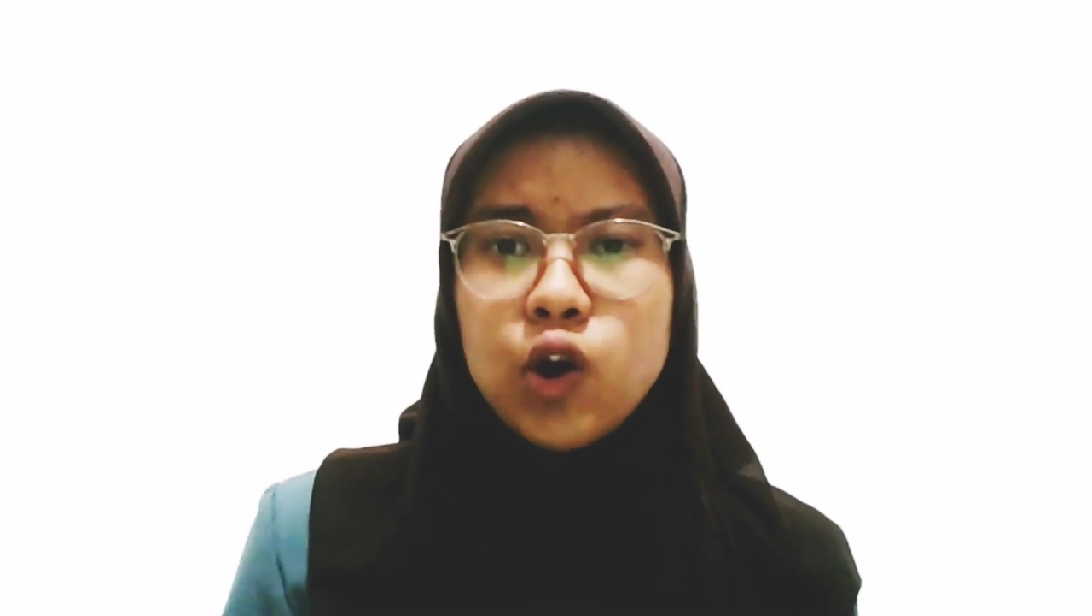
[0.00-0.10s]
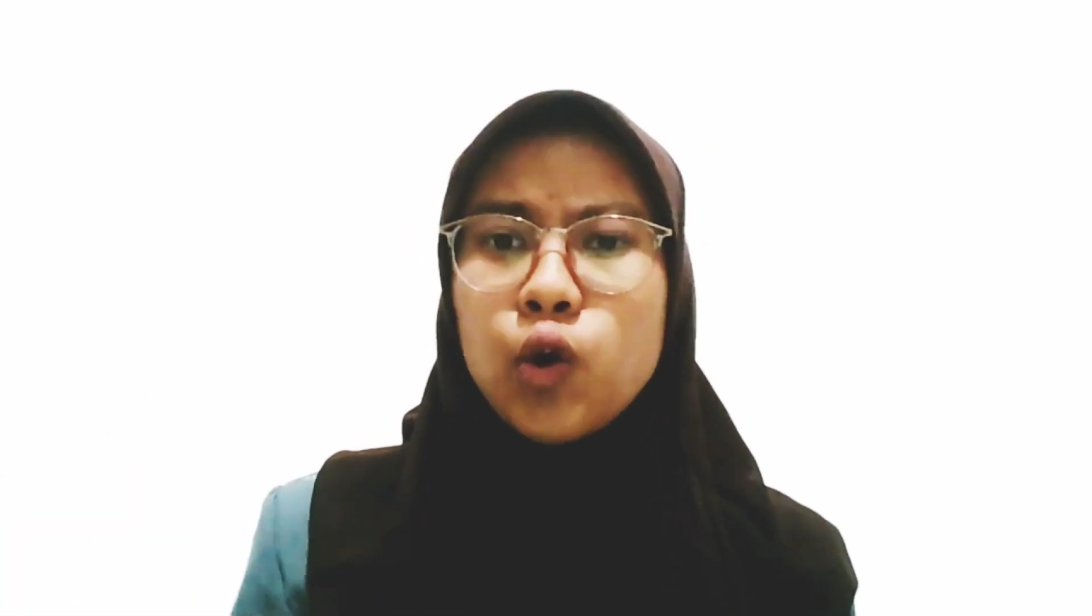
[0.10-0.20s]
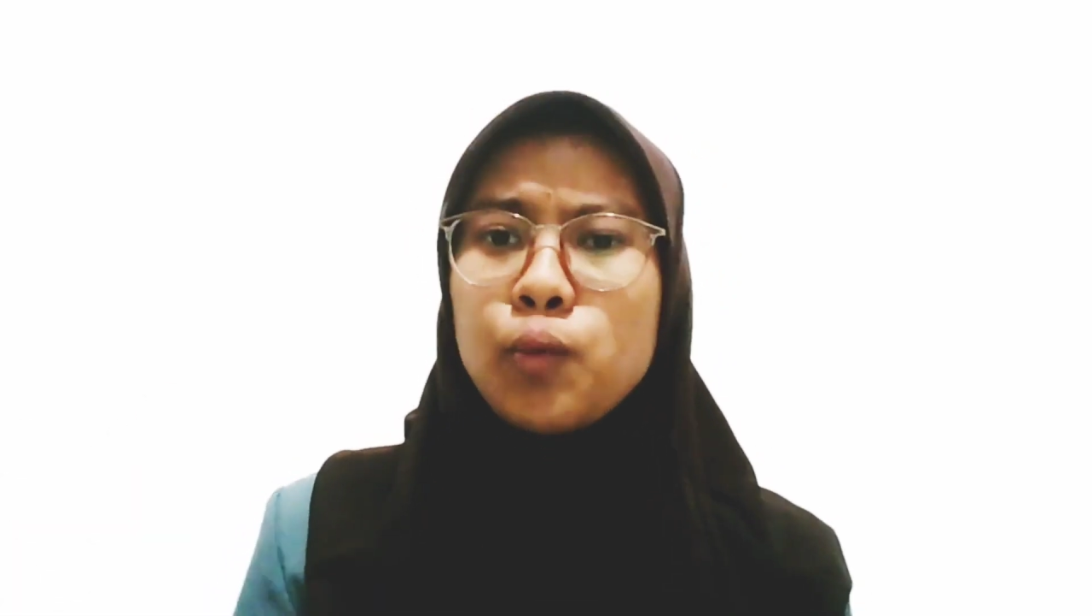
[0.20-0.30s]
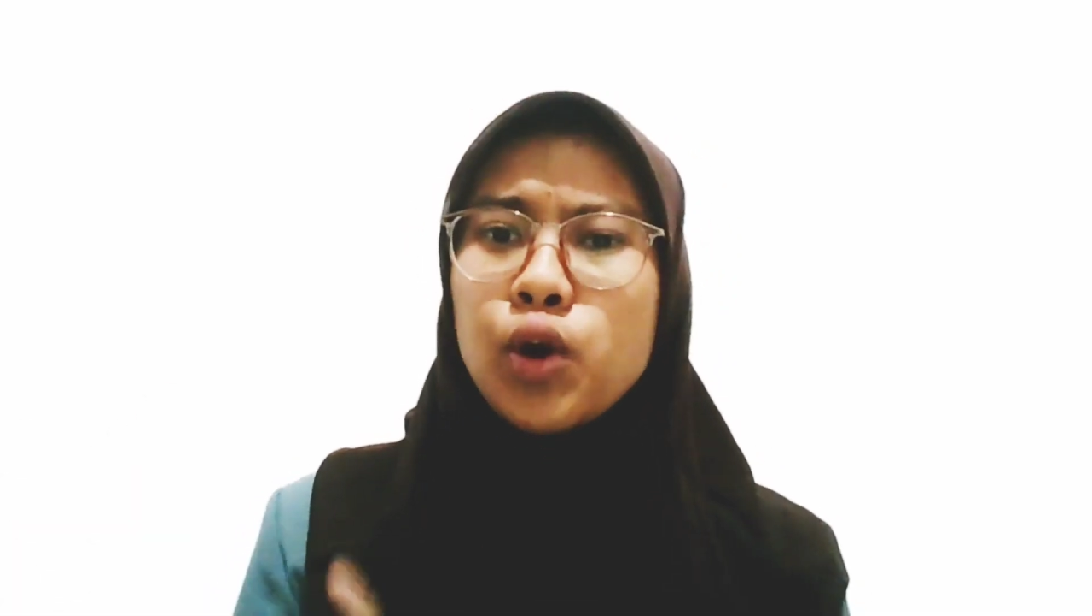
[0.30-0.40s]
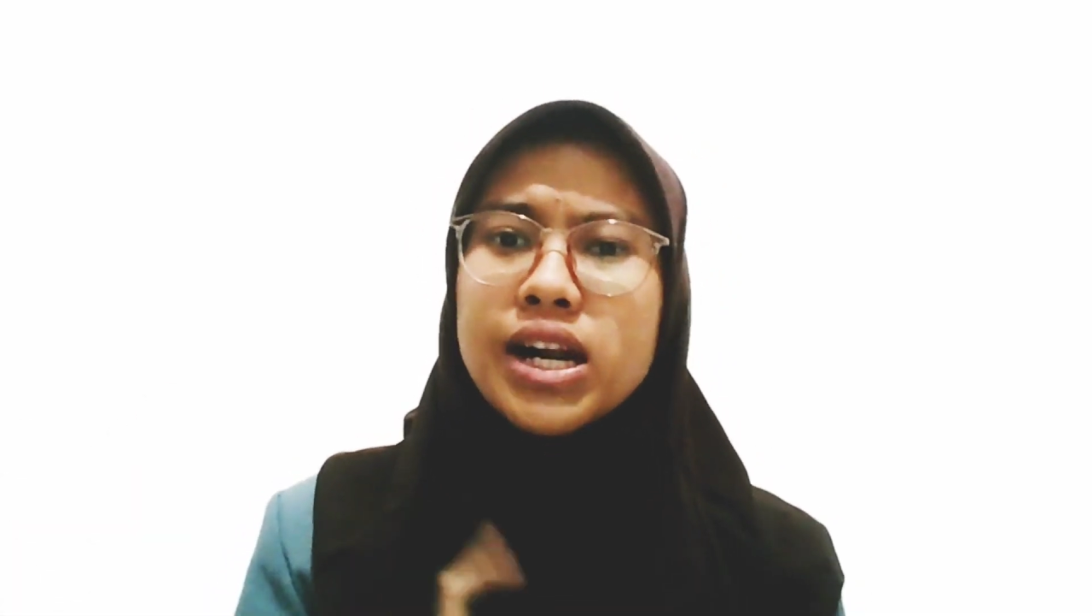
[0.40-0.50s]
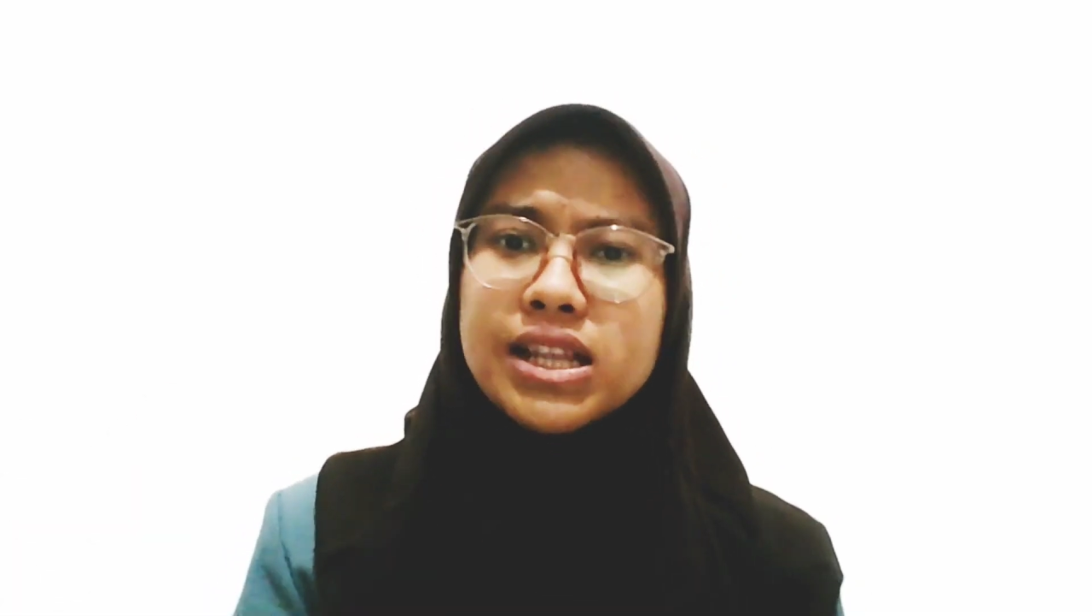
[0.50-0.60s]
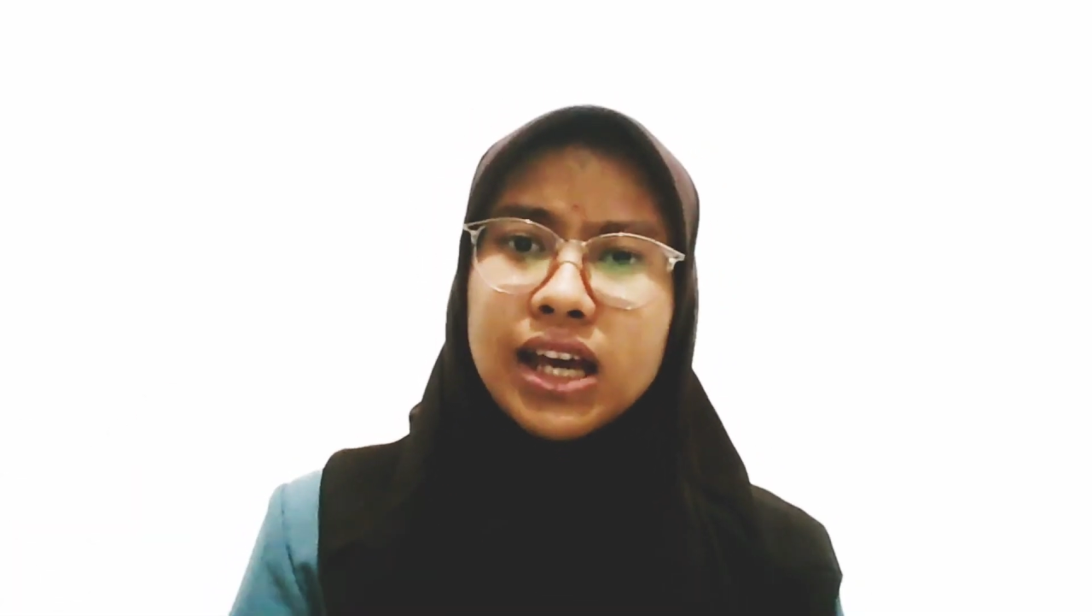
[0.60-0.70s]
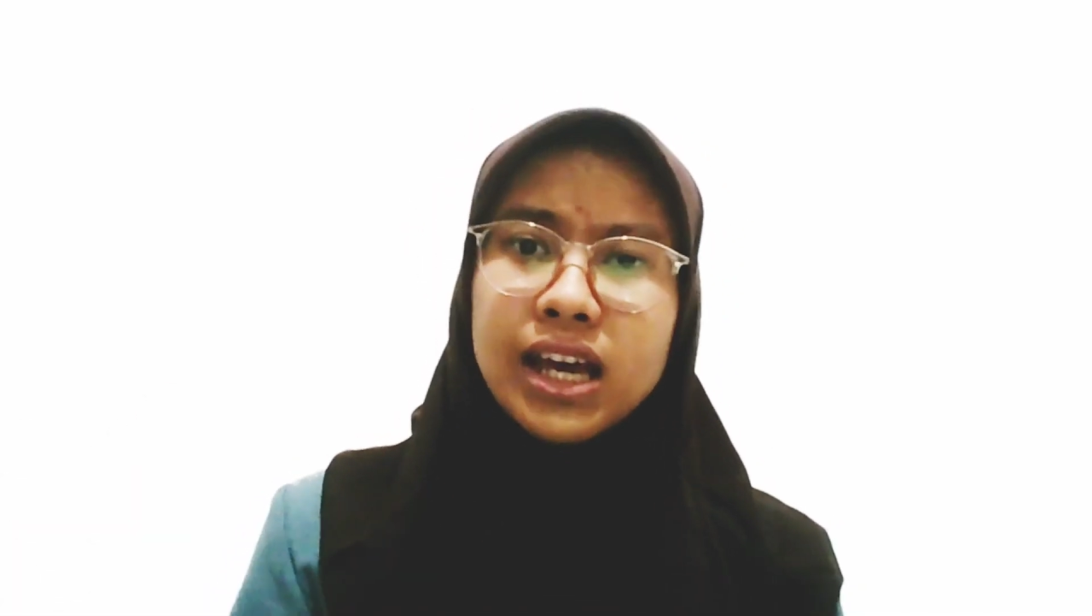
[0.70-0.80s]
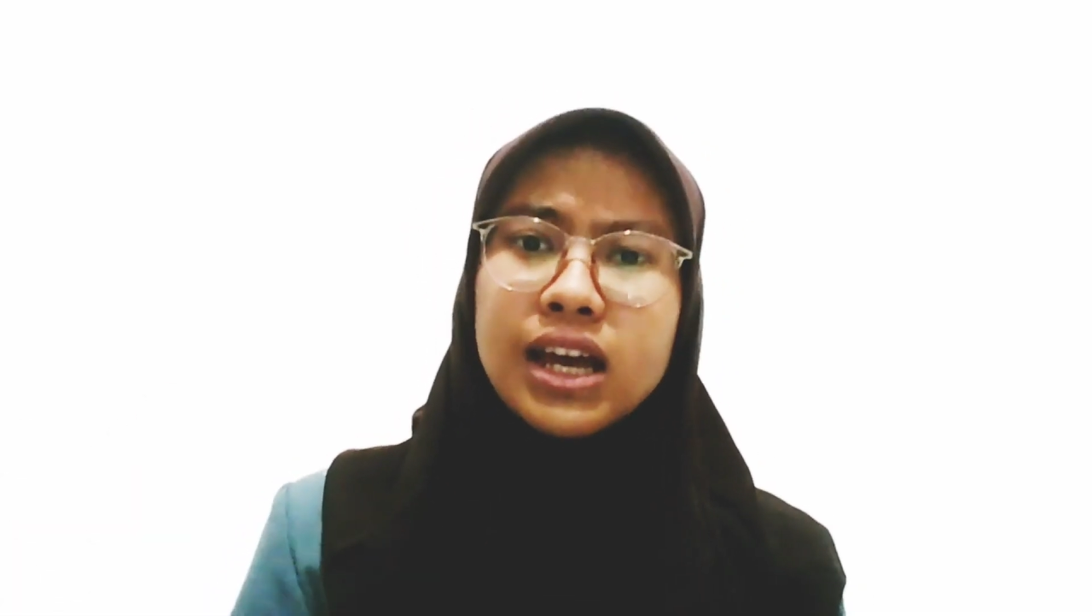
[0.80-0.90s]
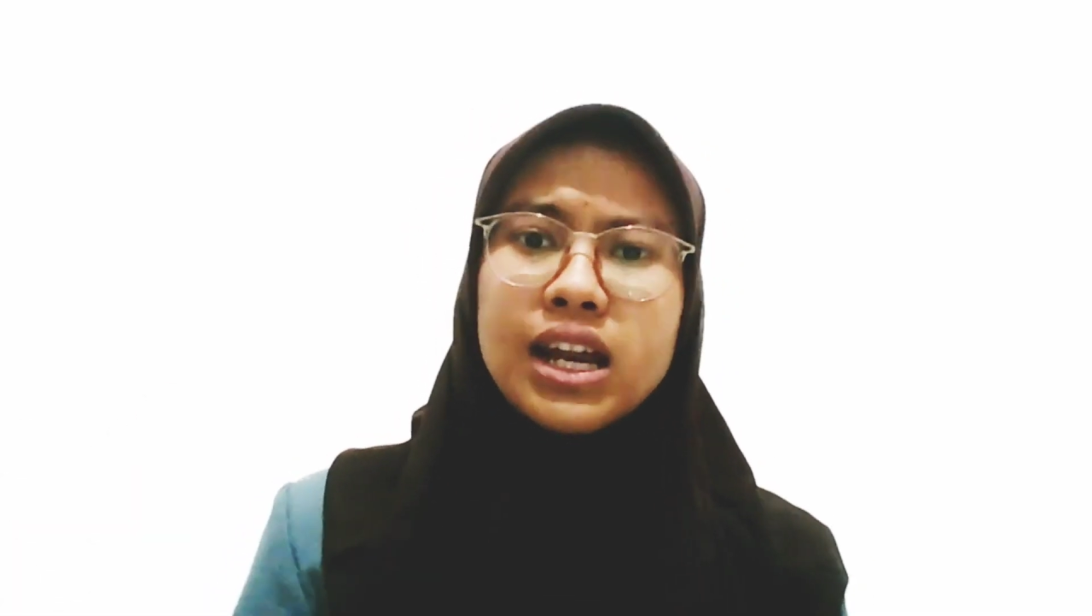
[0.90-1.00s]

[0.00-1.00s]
kuburan teh